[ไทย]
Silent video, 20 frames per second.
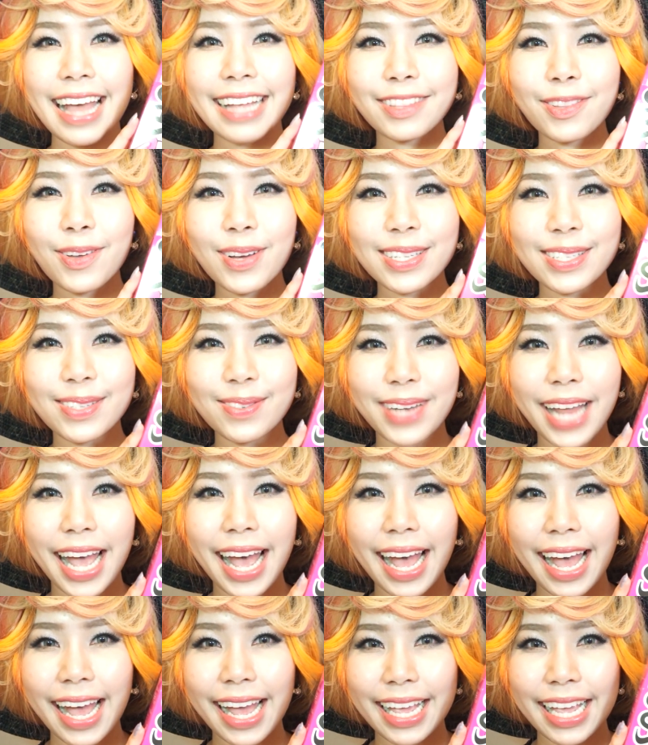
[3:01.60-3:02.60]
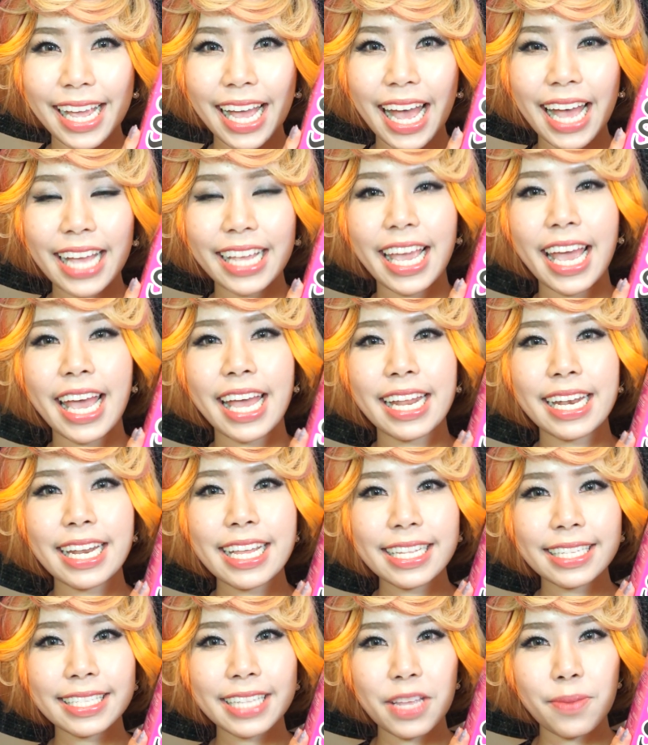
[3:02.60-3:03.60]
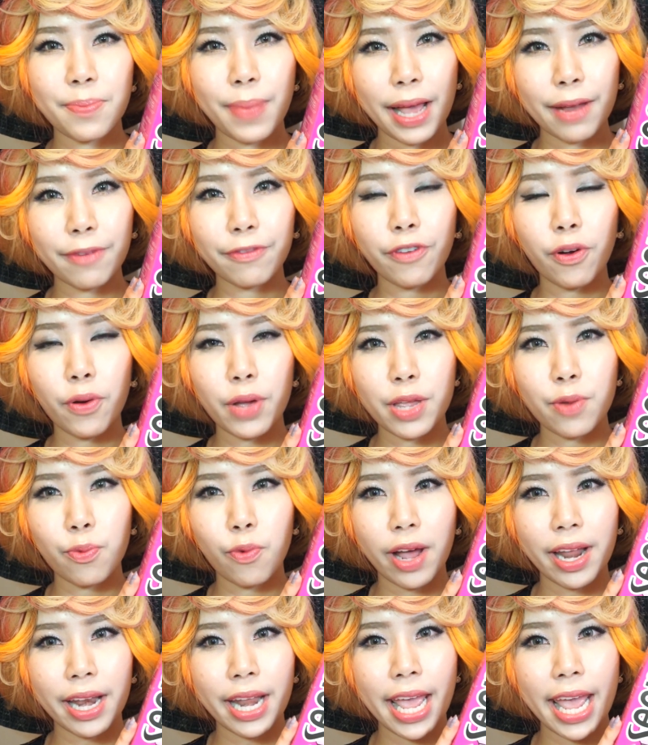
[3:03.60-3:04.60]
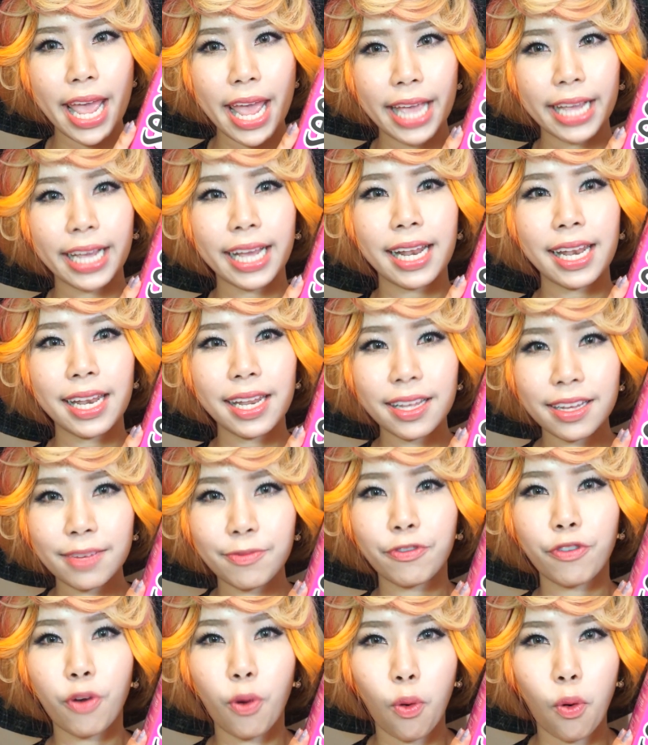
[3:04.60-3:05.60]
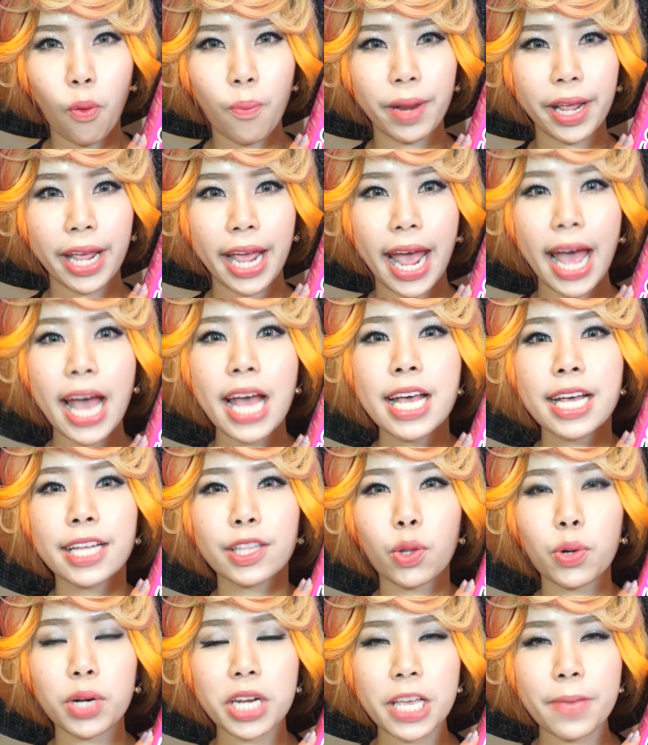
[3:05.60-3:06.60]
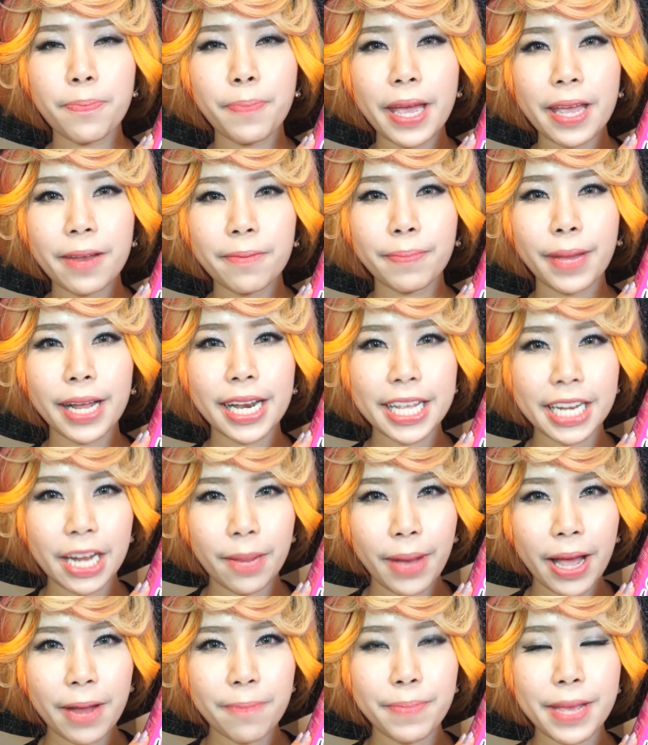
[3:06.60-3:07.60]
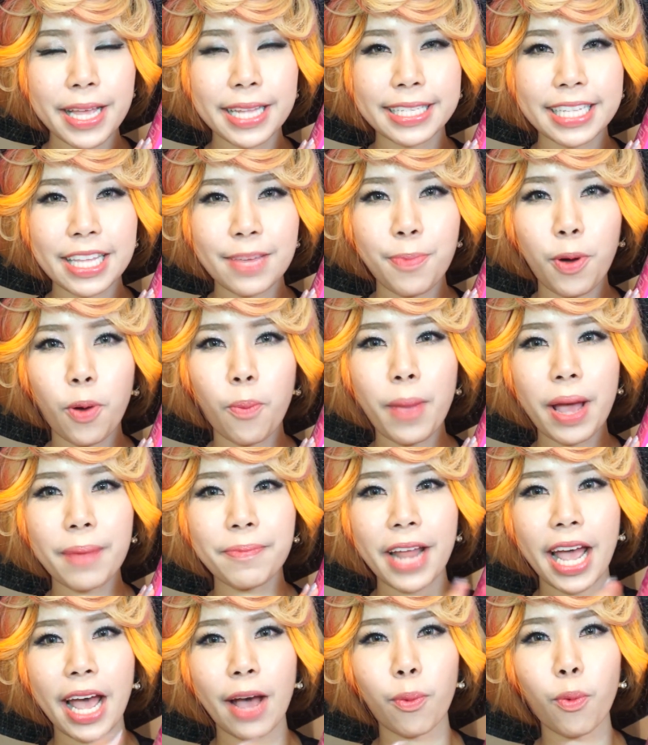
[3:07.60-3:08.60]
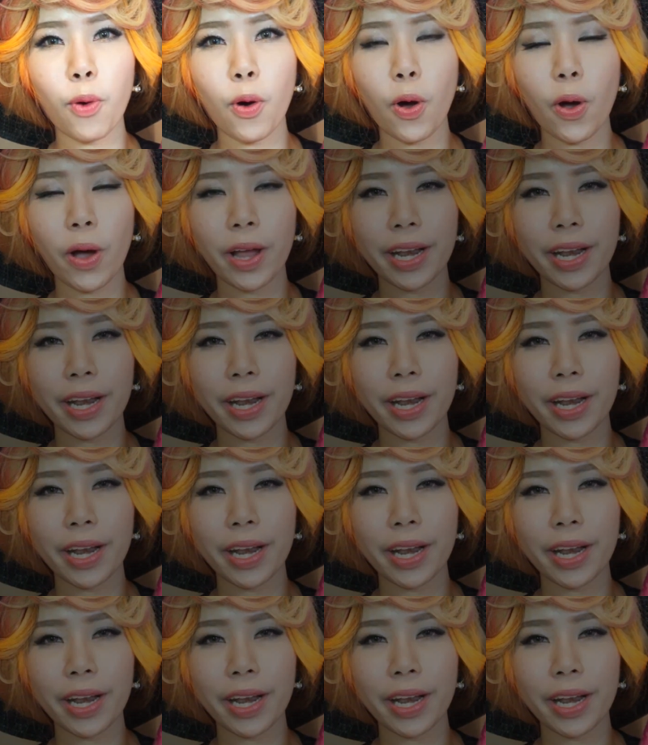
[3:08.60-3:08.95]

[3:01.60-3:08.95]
และตัวสุดท้ายค่ะ Caring Seen+ 4 in 1 Hair Color Foam นะคะตัวนี้เป็นผลิตภัณฑ์เปลี่ยนสีผมแบบถาว